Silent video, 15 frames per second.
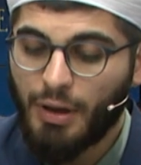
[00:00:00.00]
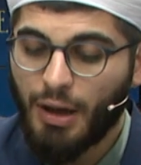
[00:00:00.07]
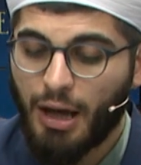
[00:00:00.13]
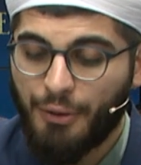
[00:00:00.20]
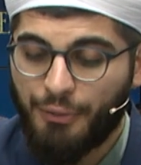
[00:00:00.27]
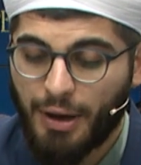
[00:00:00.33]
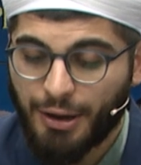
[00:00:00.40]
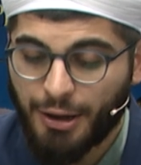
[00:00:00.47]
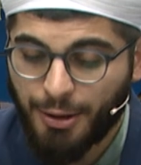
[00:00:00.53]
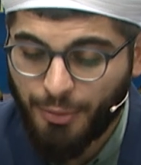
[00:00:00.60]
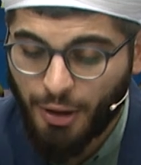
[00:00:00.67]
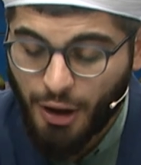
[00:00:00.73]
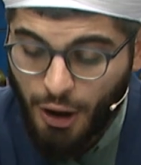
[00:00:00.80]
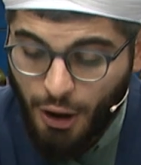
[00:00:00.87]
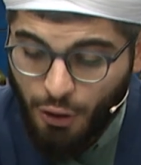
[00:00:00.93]
Efendim,
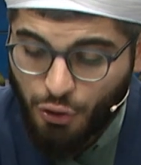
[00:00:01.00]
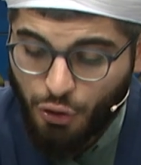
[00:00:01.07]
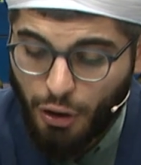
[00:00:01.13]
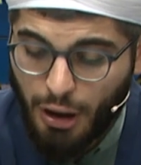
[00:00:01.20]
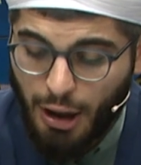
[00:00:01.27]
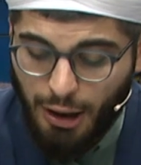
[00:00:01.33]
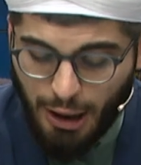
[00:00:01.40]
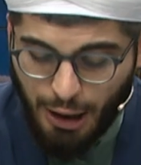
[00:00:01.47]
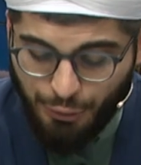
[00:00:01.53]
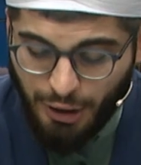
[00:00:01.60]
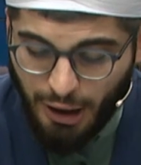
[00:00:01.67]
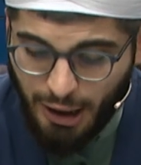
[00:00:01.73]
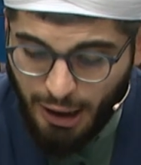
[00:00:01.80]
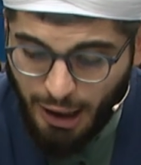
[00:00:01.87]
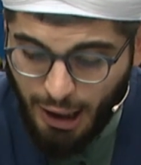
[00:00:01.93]
sonra Allahu
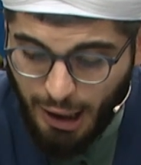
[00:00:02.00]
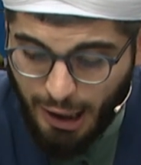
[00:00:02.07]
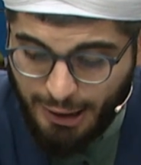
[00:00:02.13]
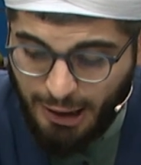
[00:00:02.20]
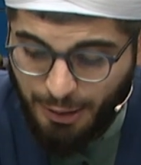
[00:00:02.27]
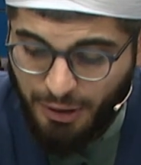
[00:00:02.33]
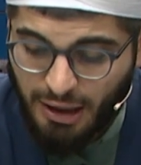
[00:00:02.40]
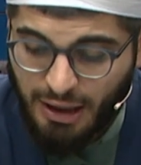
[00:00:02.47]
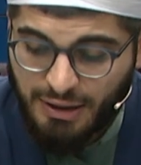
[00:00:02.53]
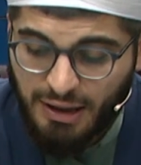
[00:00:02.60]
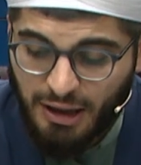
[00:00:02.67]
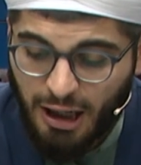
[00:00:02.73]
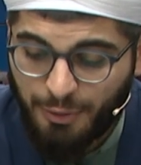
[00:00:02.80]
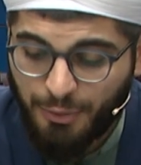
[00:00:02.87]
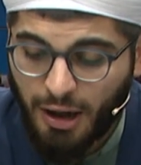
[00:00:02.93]
Teala Adem
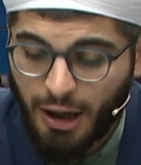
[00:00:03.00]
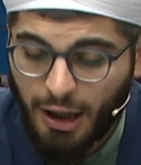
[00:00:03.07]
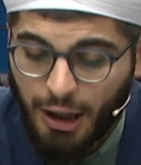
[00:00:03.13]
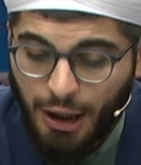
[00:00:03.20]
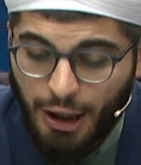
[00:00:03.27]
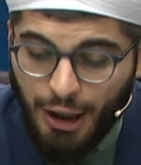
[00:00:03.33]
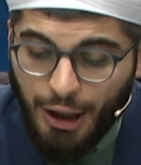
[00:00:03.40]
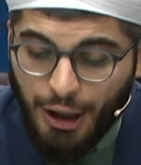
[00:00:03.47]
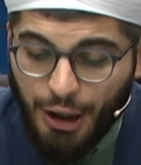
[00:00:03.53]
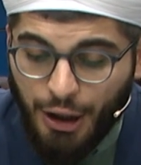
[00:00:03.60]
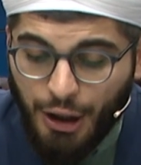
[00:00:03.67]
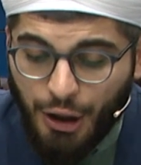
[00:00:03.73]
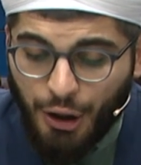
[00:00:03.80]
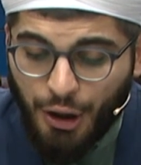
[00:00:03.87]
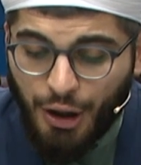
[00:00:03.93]
Aleyhisselam'a
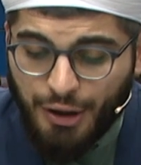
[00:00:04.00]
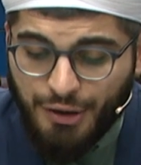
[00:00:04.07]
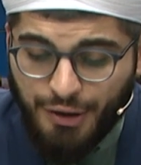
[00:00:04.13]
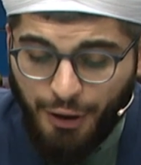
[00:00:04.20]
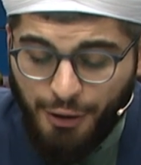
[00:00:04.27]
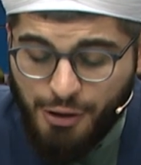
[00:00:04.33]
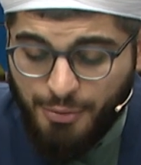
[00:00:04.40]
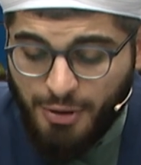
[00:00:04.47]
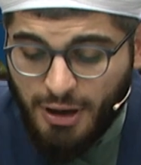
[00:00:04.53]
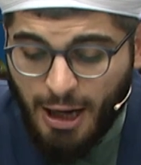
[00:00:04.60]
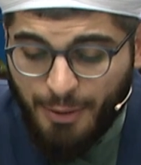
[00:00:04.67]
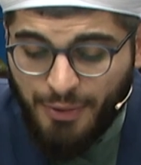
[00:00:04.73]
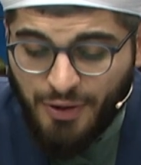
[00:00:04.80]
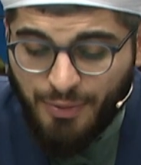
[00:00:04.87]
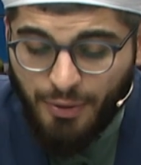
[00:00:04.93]
Estaizu
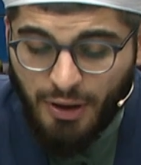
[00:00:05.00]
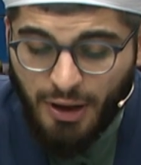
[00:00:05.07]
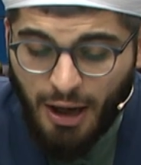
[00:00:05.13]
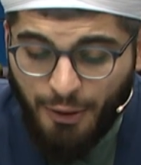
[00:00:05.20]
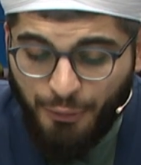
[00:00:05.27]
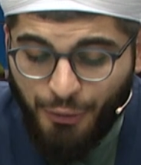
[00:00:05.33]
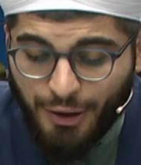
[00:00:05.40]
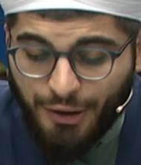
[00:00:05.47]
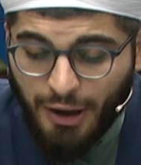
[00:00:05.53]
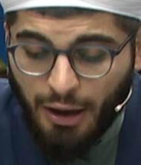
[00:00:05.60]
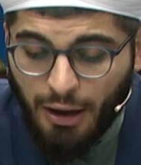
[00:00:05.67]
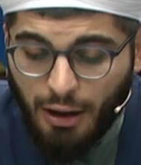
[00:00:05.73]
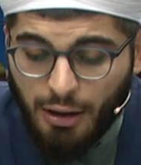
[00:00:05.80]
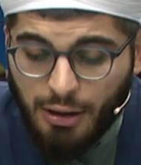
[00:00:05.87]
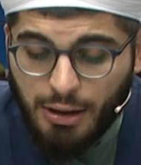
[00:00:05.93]
billah, bismillah.
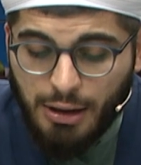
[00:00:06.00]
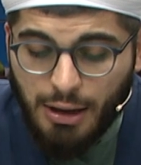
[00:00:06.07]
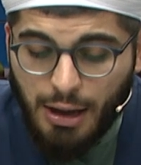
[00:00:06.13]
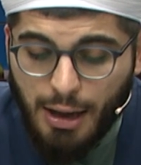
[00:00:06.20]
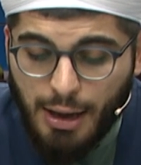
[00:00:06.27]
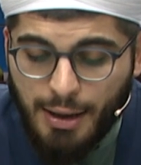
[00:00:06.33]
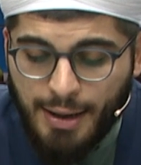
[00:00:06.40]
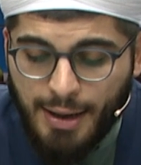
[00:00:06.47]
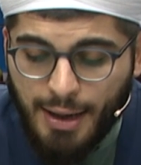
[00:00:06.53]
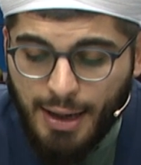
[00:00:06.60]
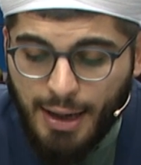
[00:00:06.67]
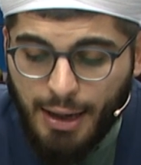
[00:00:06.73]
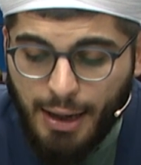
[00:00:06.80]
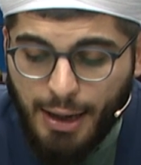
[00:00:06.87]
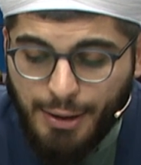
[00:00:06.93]
Fetelakka
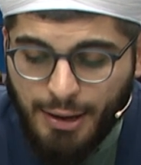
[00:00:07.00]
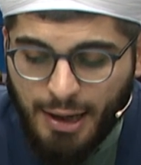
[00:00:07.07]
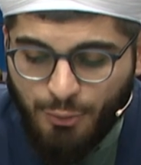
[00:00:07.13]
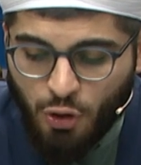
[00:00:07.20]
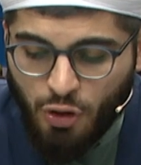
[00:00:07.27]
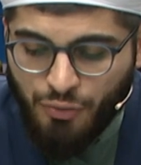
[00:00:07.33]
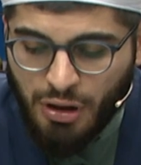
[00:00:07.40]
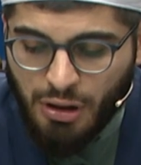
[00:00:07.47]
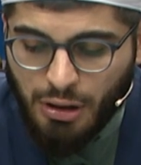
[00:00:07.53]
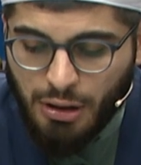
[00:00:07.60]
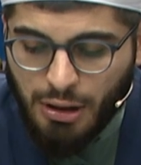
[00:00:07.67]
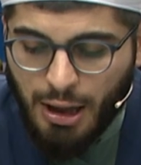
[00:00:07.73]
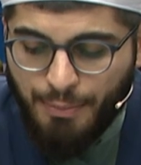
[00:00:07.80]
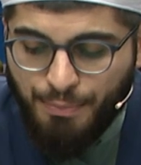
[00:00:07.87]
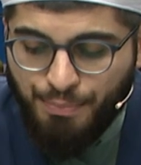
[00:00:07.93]
Ademu min
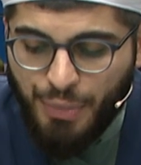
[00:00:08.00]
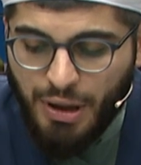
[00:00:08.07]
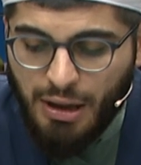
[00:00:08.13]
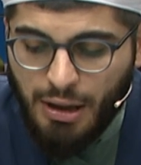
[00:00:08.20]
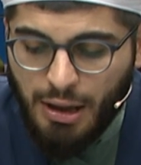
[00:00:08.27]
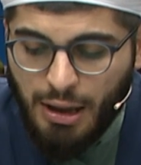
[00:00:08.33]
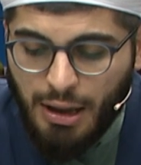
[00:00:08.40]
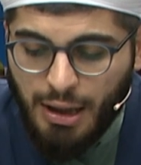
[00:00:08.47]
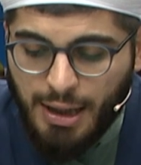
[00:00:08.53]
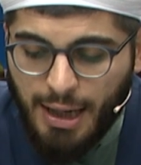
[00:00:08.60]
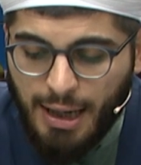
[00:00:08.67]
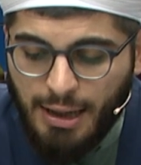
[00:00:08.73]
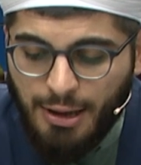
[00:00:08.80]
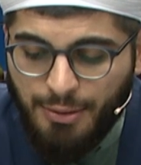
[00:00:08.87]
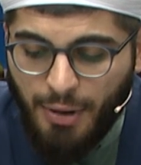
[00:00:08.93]
rabbihi
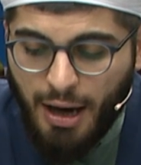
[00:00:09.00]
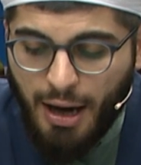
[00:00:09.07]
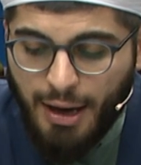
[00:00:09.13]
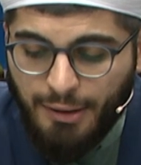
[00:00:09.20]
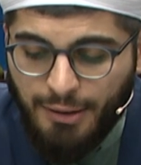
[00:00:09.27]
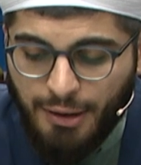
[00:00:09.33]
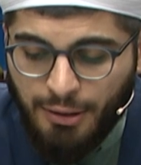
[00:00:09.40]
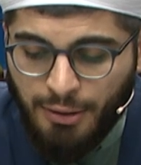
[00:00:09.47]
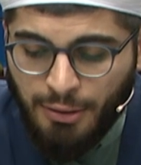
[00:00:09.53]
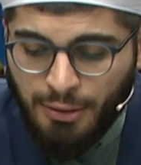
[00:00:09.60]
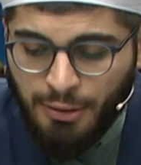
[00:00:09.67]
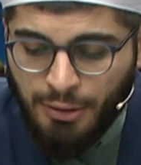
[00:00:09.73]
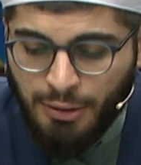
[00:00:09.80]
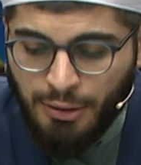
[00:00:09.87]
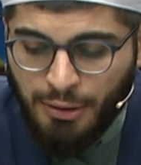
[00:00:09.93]

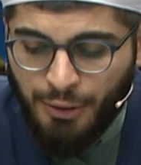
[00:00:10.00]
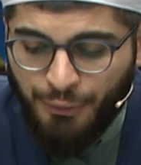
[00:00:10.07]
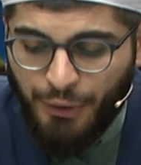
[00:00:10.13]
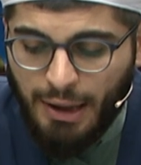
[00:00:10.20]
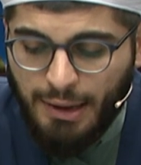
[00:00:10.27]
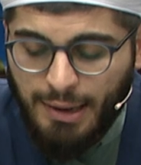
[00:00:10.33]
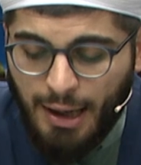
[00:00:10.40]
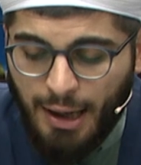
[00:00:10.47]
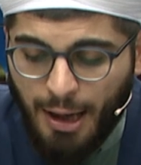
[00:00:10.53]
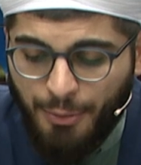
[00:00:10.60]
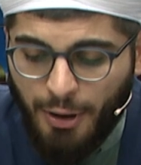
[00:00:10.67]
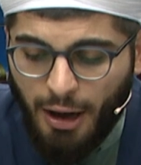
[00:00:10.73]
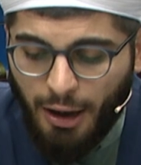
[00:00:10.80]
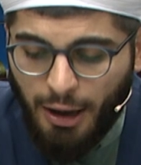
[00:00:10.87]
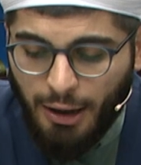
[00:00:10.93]
kelimatin
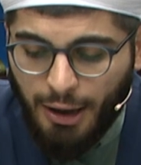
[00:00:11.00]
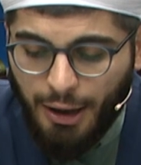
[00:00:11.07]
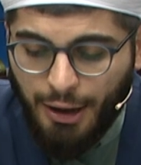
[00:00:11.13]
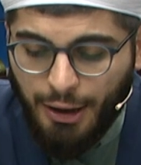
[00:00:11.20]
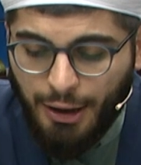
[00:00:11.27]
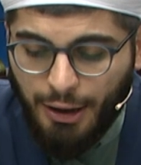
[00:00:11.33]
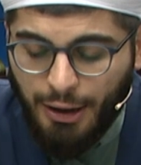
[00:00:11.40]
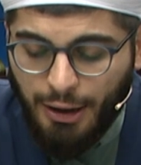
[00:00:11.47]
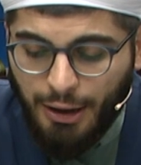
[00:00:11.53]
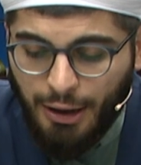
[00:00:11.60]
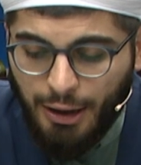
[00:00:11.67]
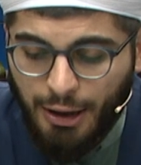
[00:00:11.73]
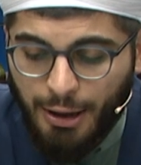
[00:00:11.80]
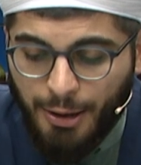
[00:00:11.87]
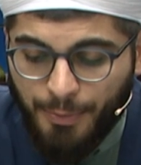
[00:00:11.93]
fetabe
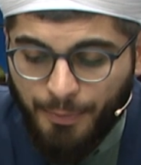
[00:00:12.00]
aleyh.